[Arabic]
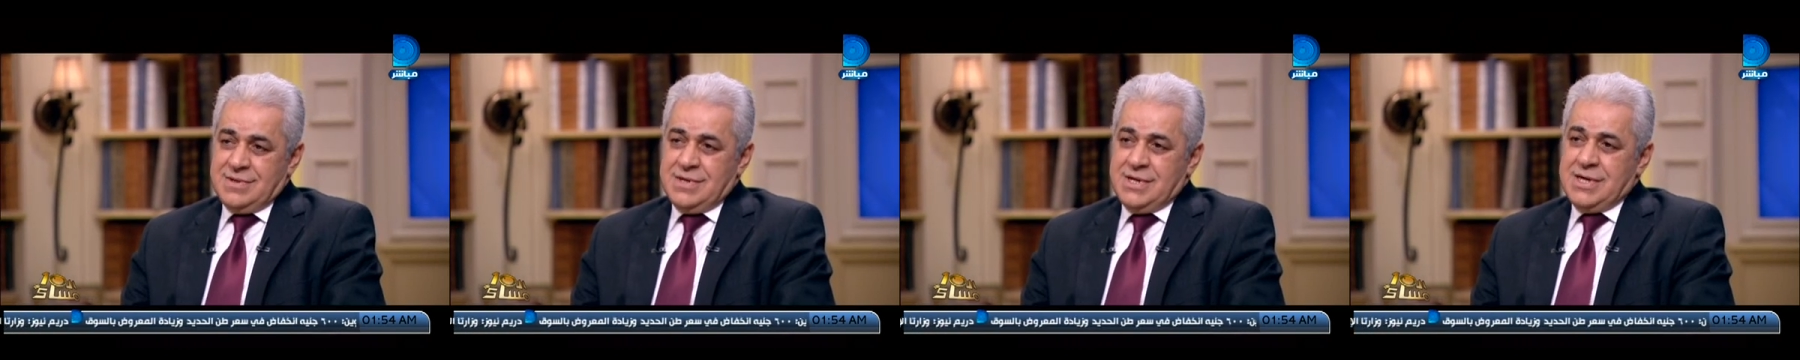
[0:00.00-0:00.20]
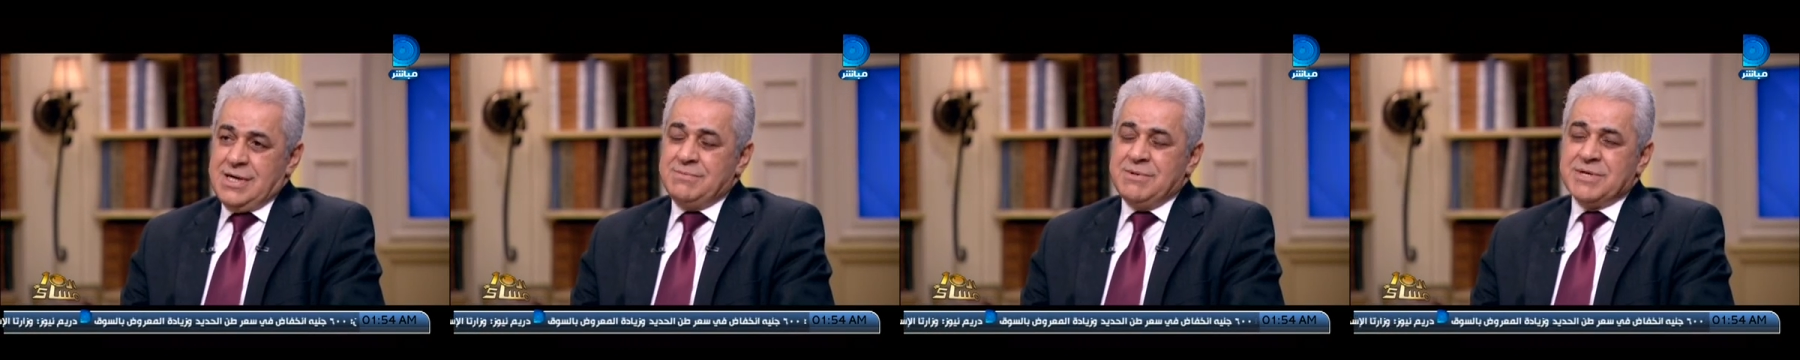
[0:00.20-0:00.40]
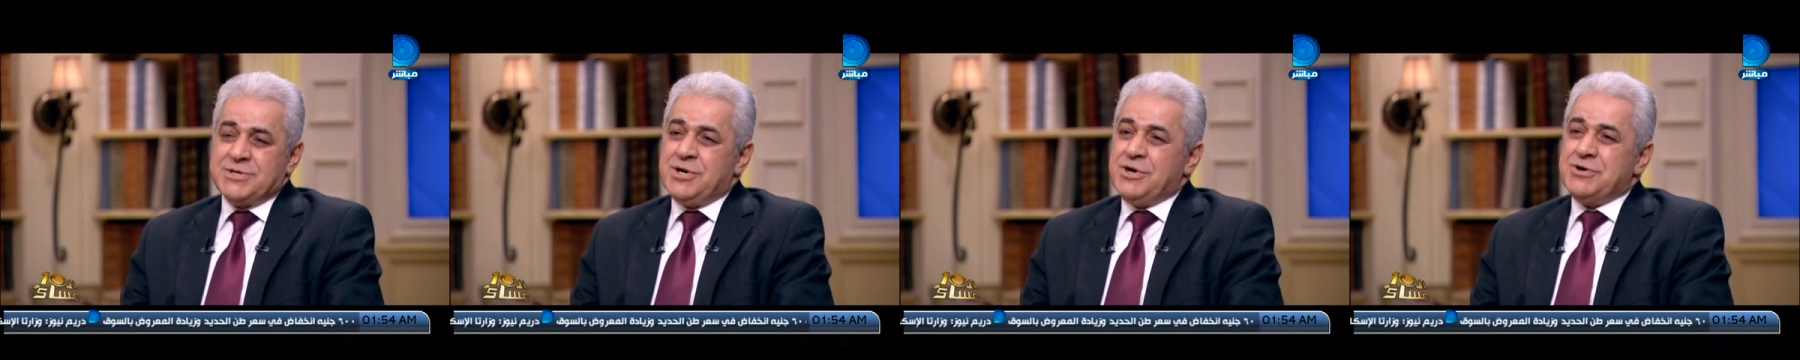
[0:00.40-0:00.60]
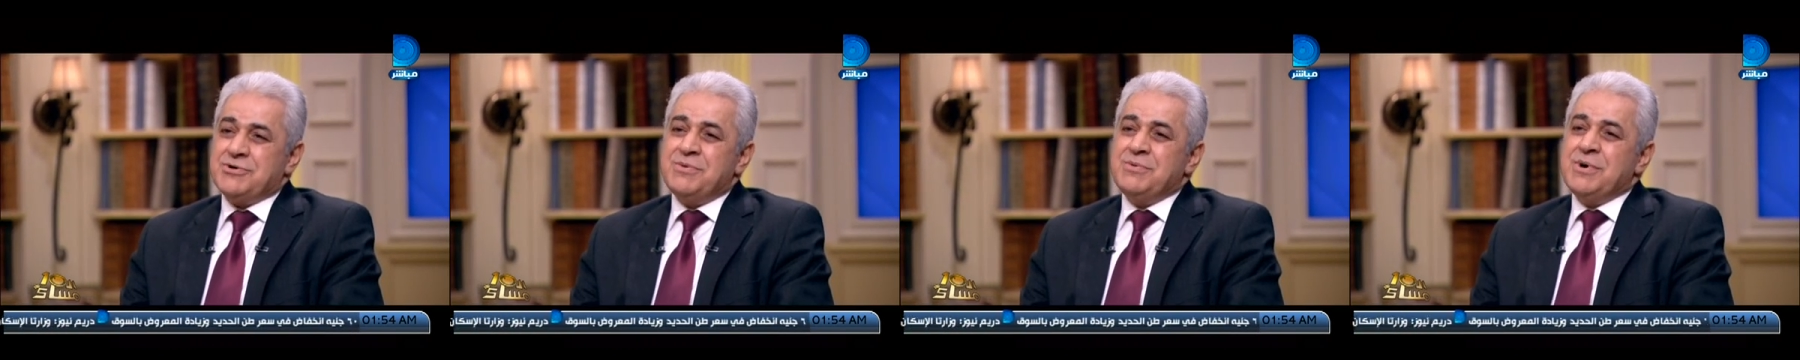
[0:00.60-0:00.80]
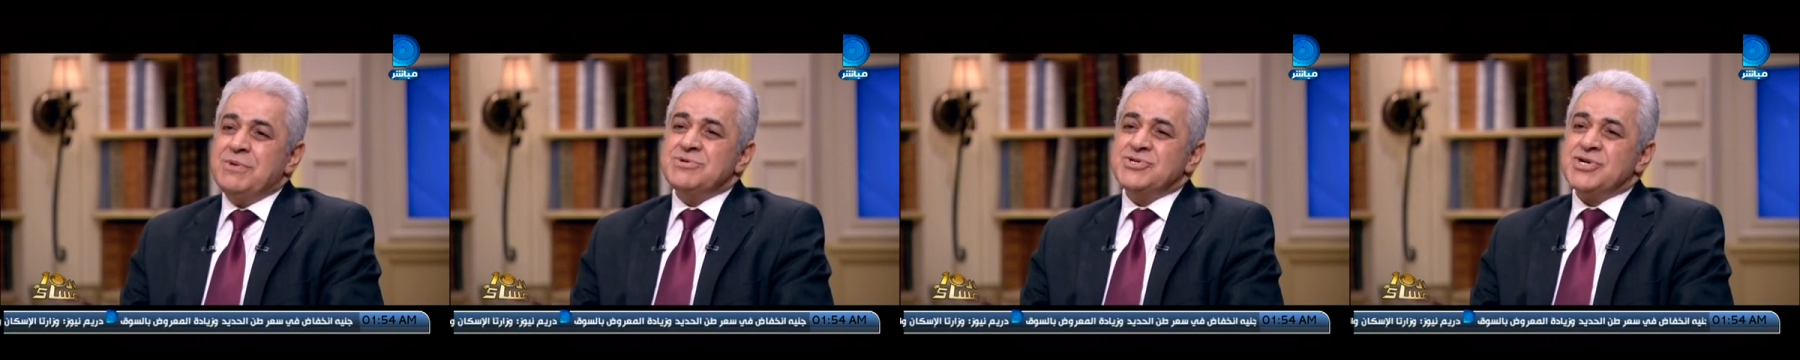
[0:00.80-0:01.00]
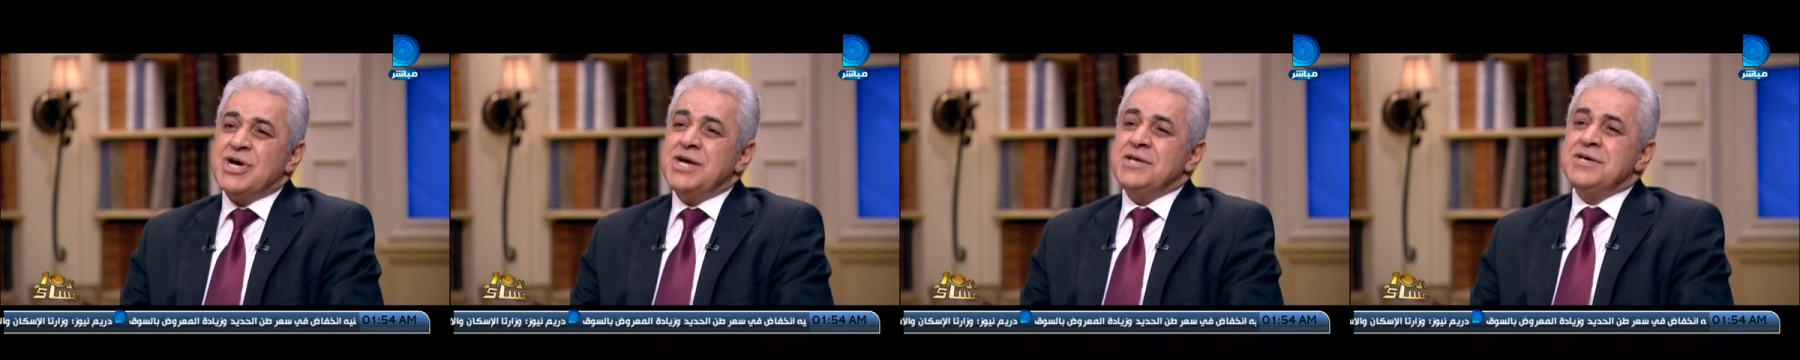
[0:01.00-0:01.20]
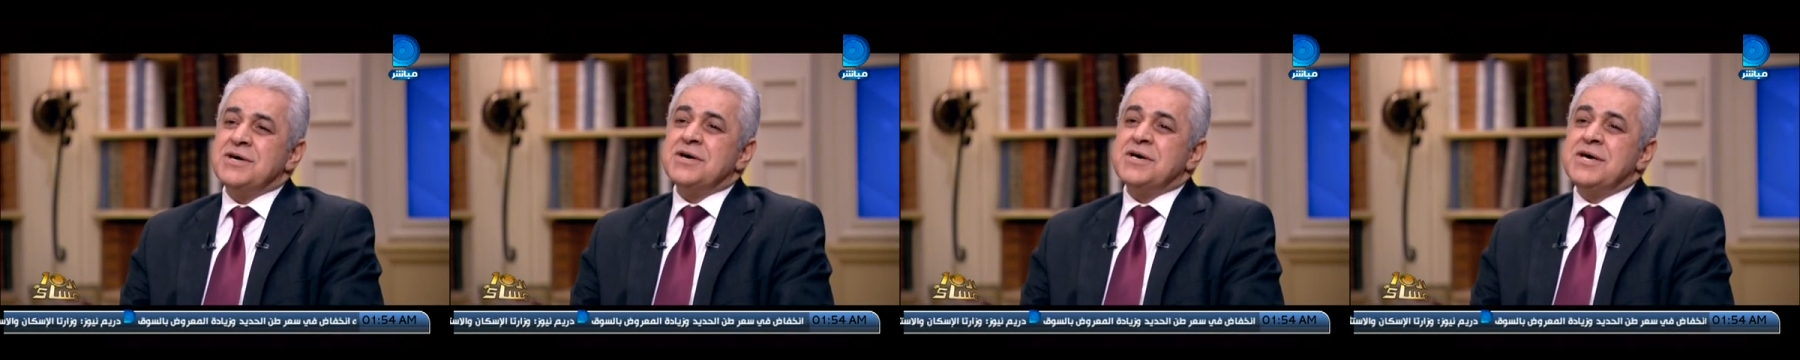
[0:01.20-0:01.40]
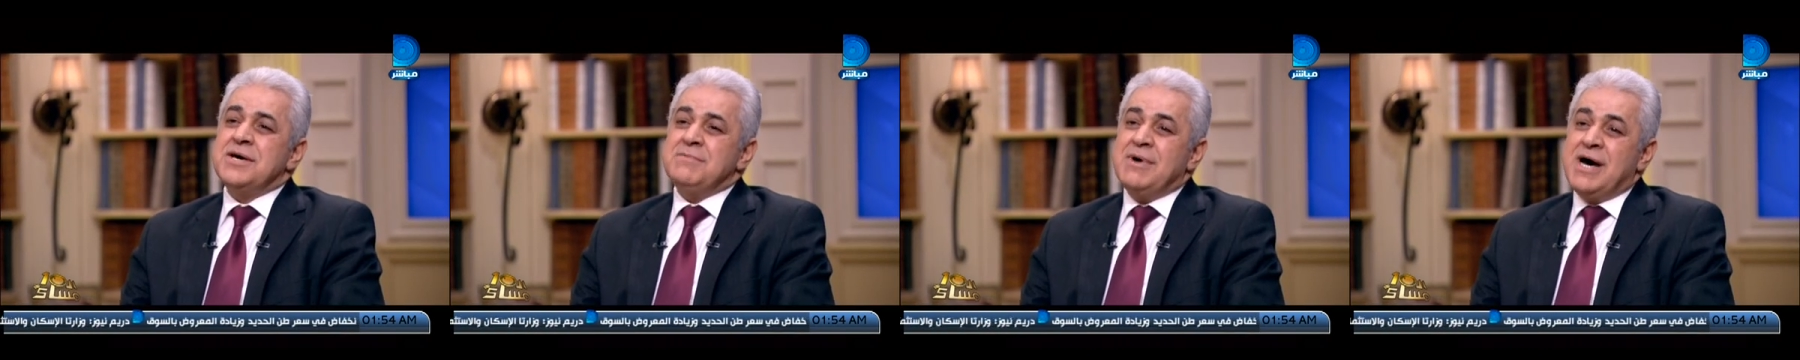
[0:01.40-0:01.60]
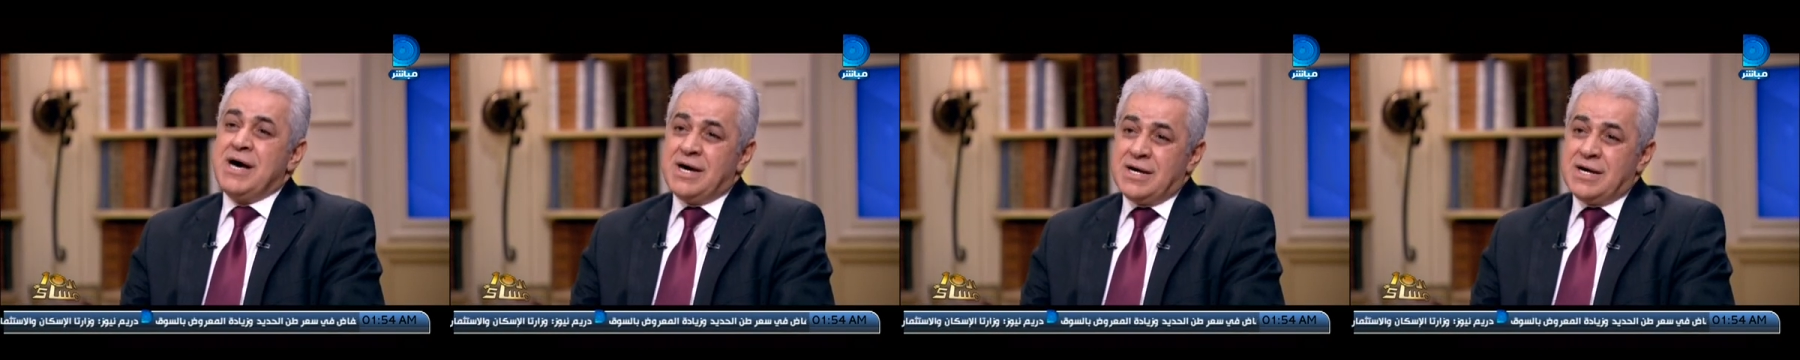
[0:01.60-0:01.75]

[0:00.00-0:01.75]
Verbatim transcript: اللي ما تحكمهمش اي قيمه